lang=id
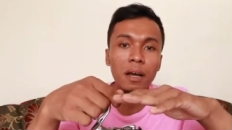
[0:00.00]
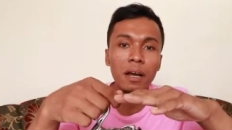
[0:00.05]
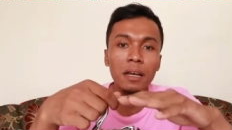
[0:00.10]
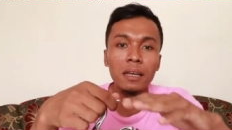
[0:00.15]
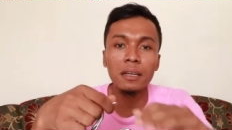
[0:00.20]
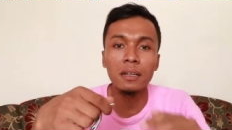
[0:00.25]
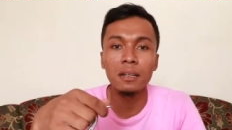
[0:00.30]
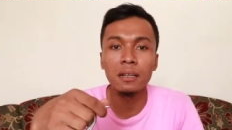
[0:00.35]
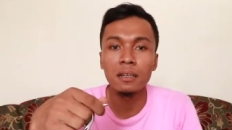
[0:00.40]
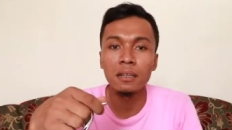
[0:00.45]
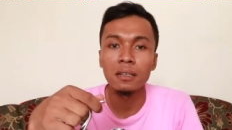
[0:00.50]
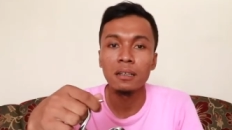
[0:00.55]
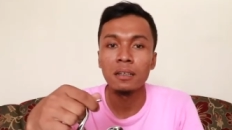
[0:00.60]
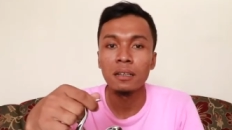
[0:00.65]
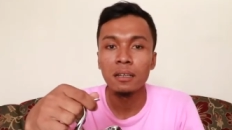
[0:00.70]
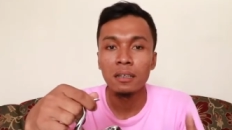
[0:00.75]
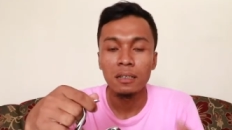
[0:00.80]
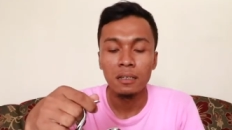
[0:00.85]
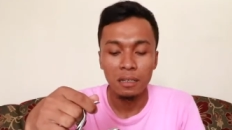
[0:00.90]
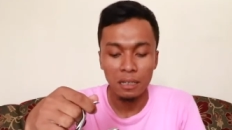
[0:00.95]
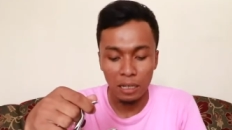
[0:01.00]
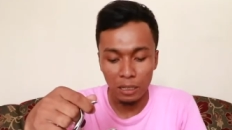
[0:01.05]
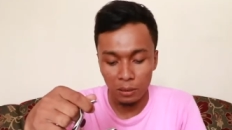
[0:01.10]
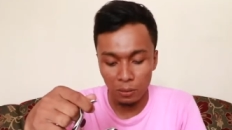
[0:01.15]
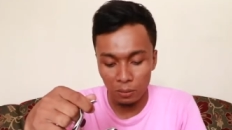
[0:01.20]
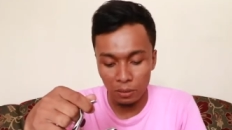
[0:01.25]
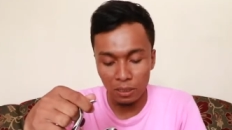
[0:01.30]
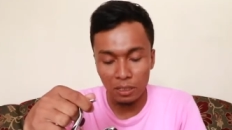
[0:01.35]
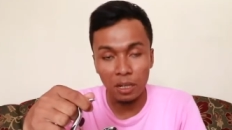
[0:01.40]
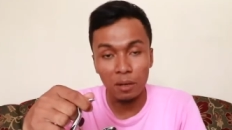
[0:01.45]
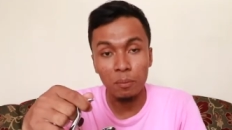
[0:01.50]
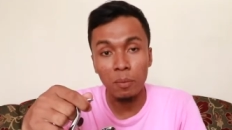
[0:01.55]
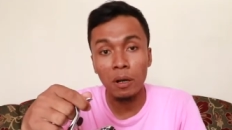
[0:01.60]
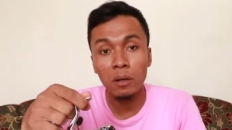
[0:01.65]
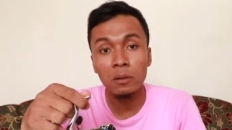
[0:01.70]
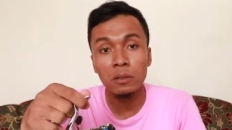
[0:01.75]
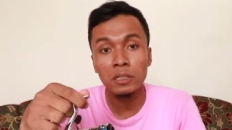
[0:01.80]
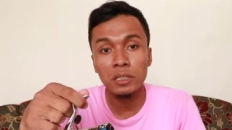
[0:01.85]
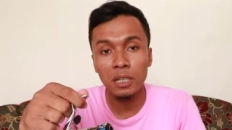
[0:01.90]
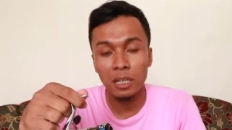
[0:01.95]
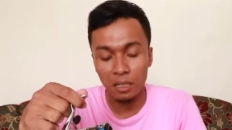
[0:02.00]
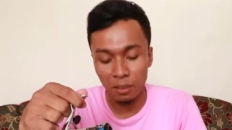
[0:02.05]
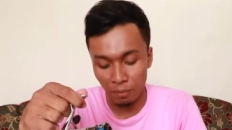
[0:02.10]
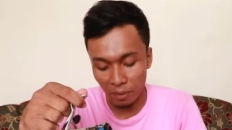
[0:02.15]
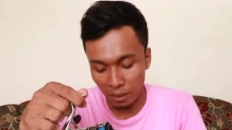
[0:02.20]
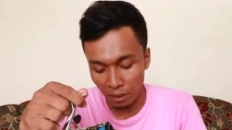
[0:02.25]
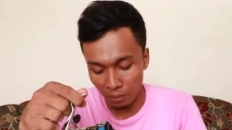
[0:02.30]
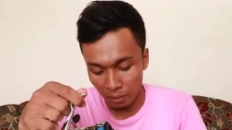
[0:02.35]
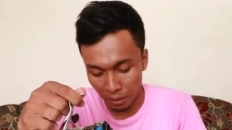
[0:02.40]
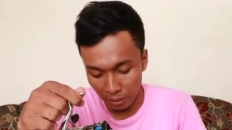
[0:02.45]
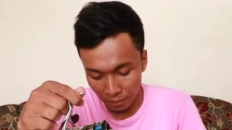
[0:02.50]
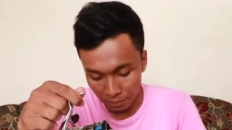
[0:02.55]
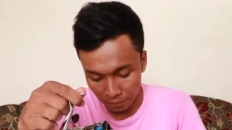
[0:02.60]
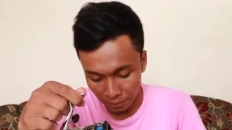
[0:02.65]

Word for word: air itu tidak bagus ya teman-teman